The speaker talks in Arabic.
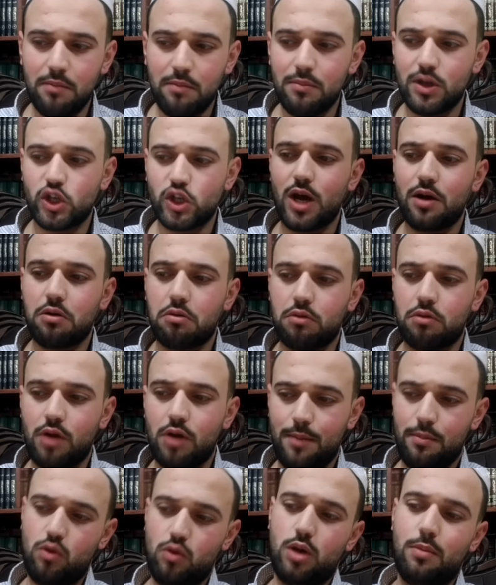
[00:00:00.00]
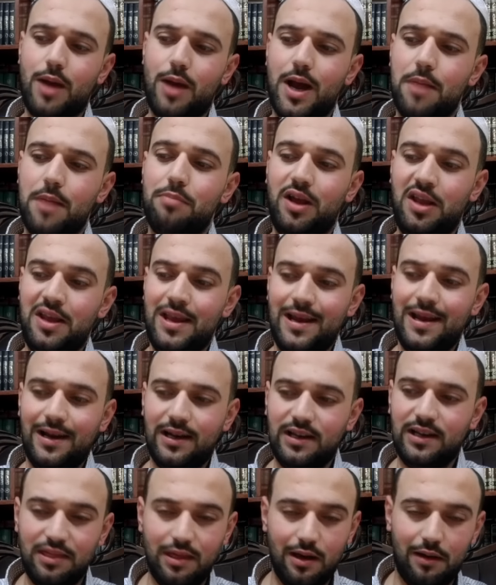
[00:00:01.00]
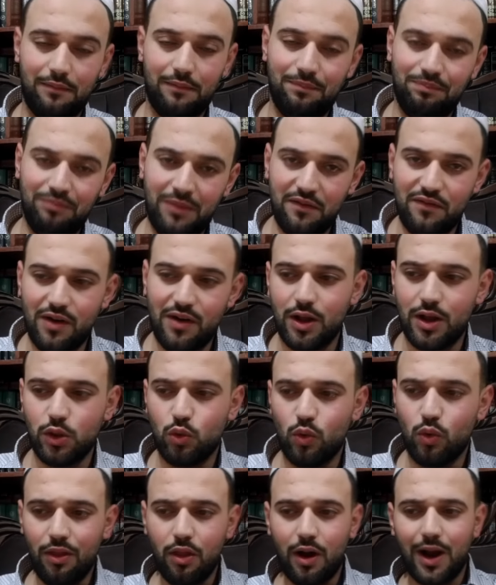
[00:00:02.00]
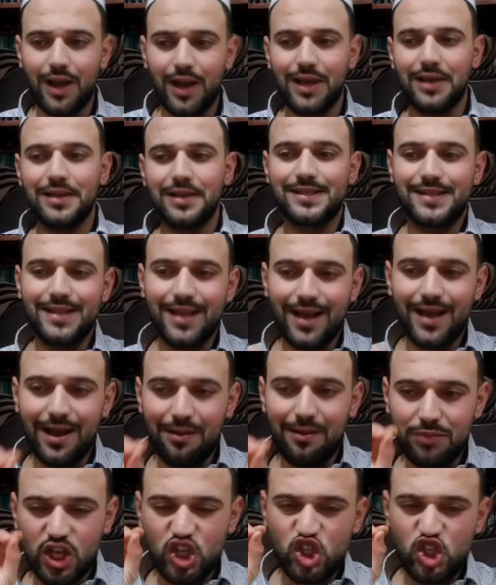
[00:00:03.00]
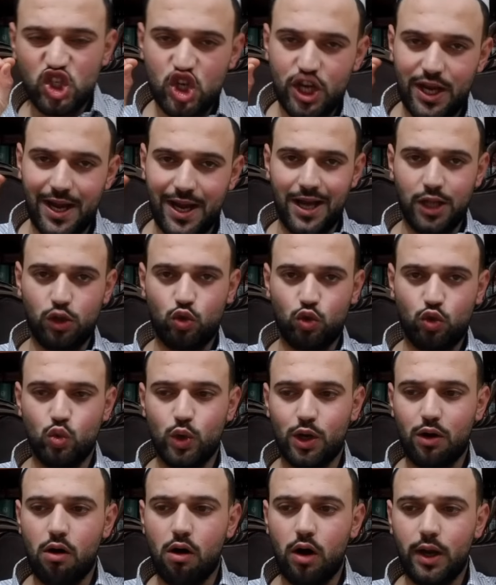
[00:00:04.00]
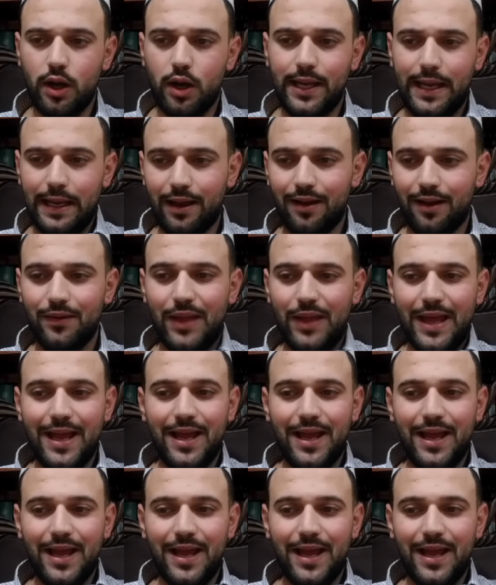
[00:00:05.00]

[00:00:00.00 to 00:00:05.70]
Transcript: مشاعر الرحمة والمحبة لذا فقد وضع الإسلام تشريعات وقائية